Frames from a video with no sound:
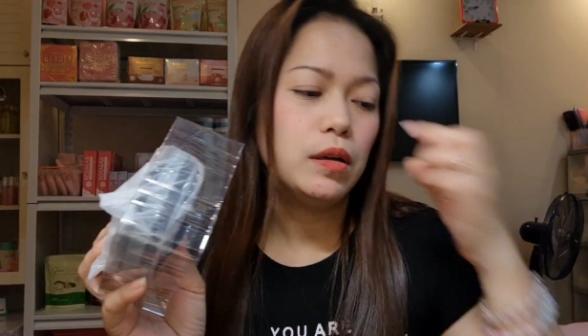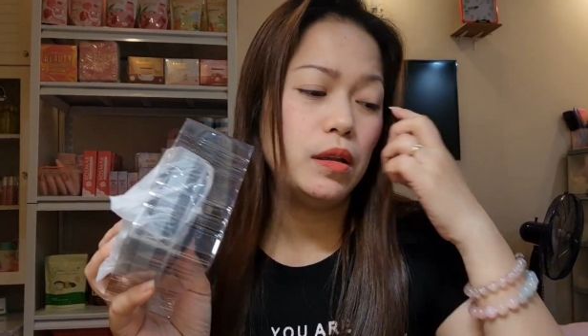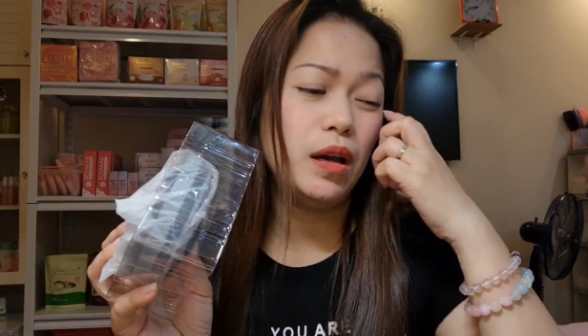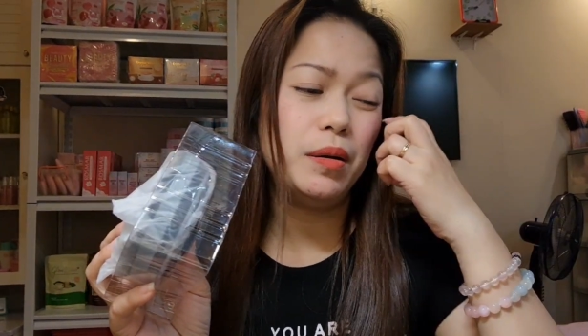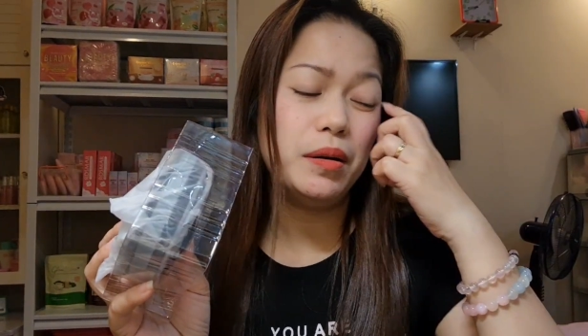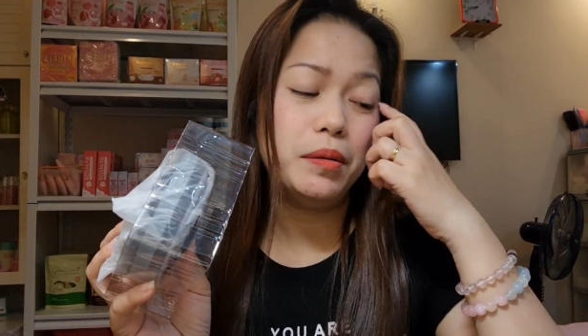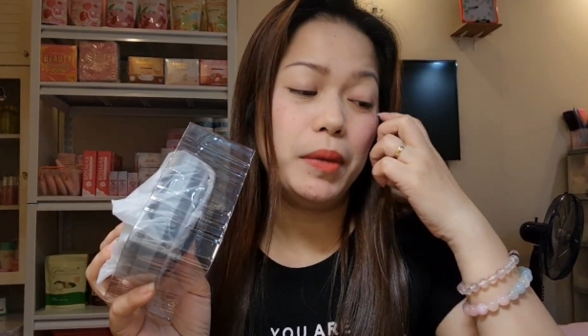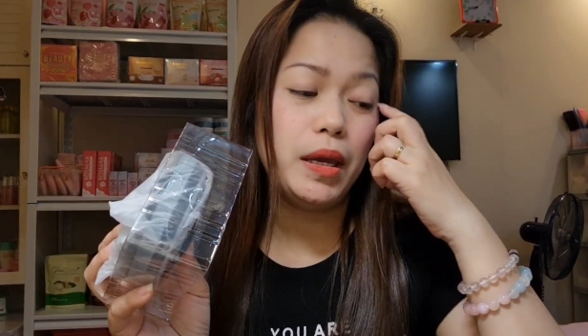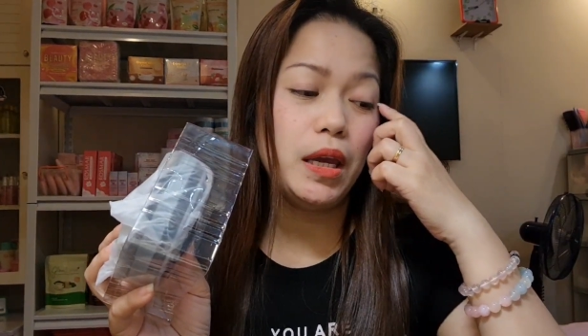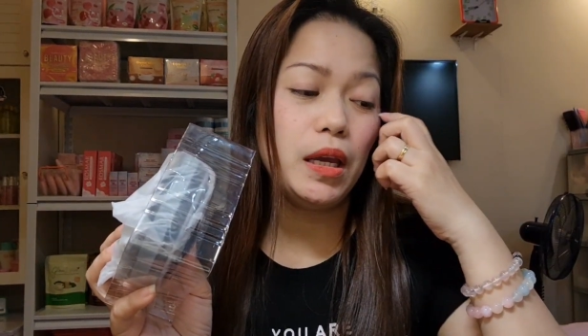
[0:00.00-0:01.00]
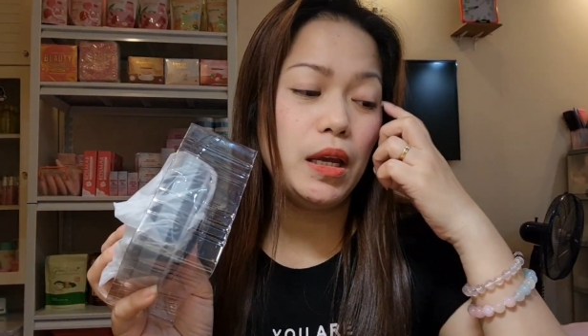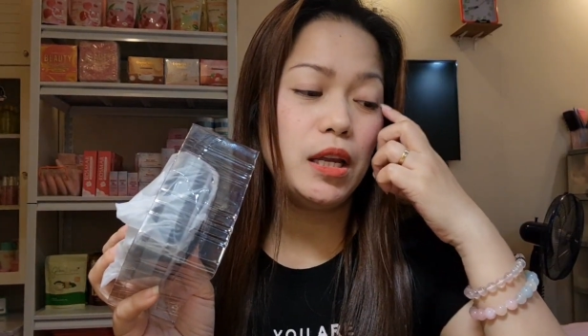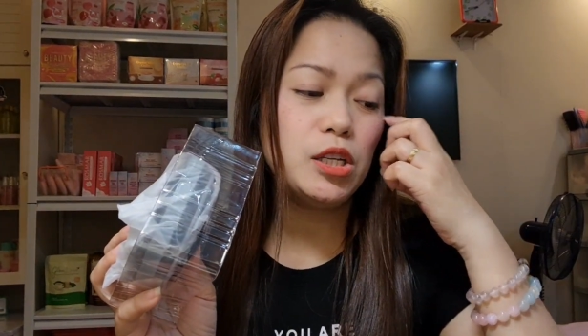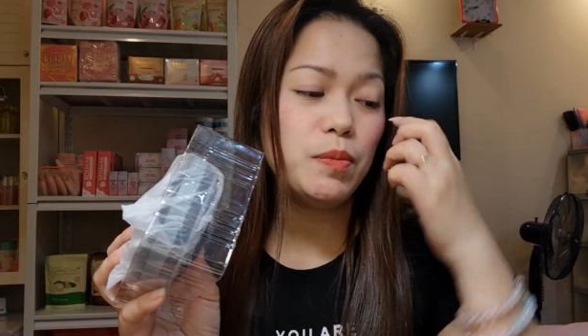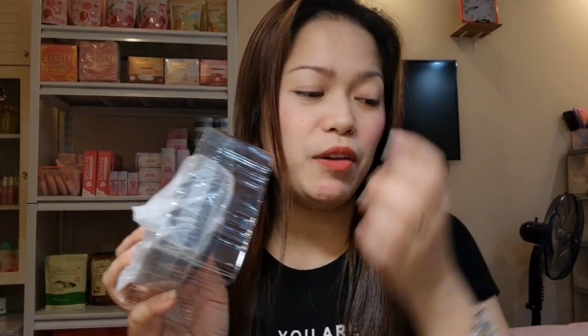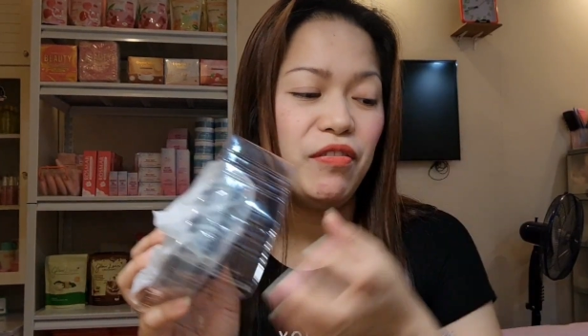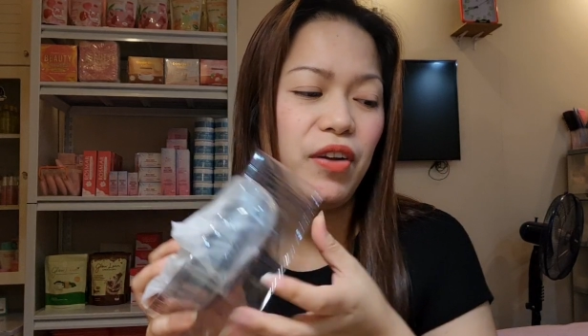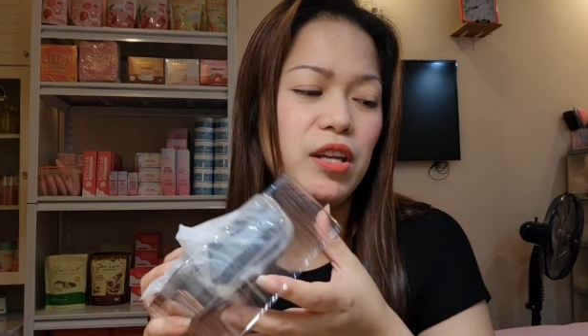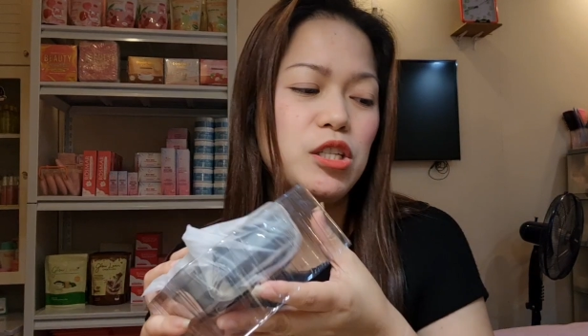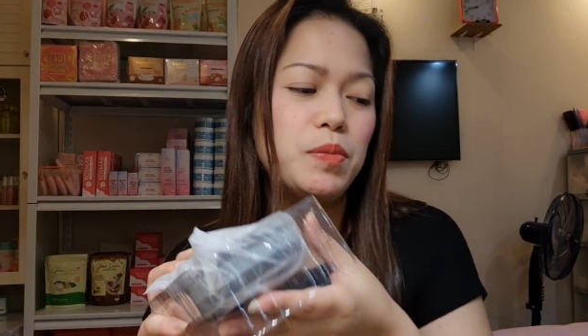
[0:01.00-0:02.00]
na may English, may
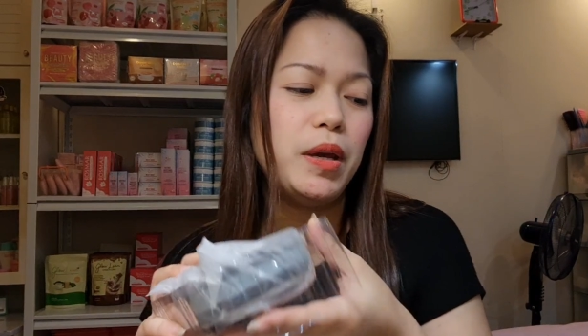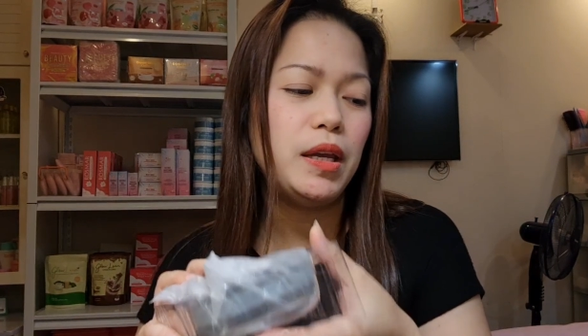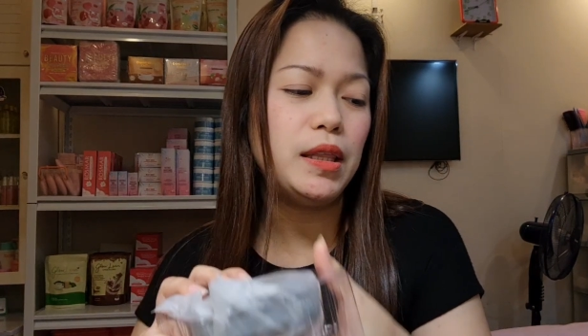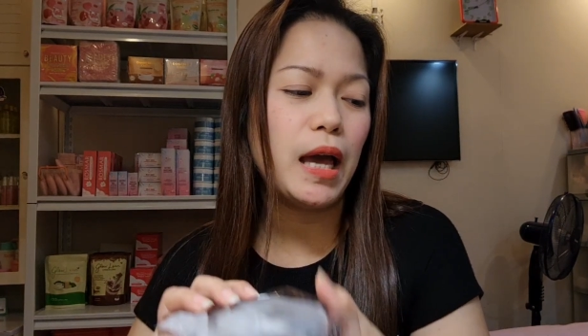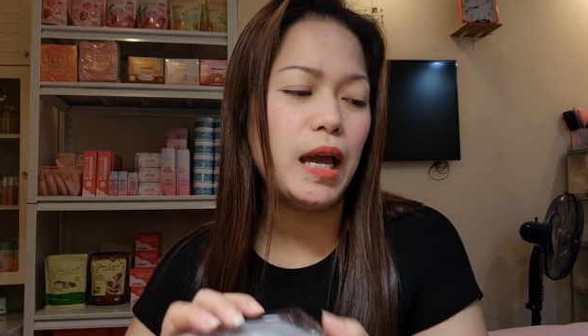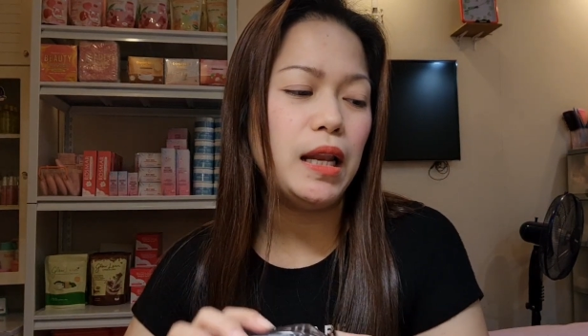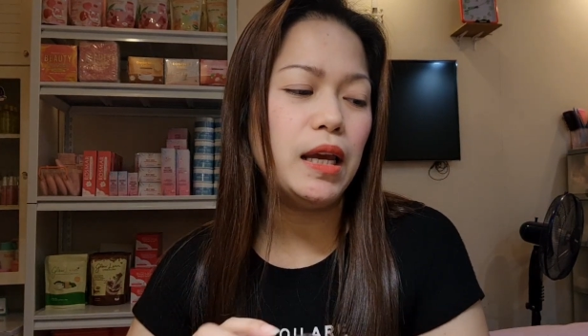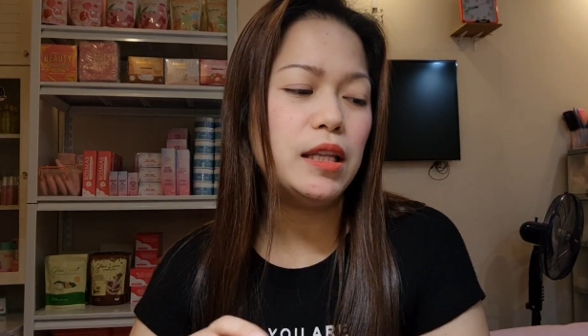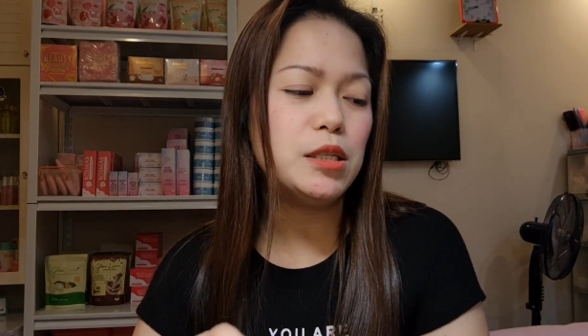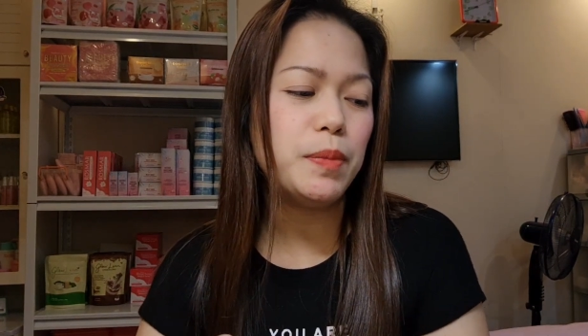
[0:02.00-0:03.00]
French, may Italian,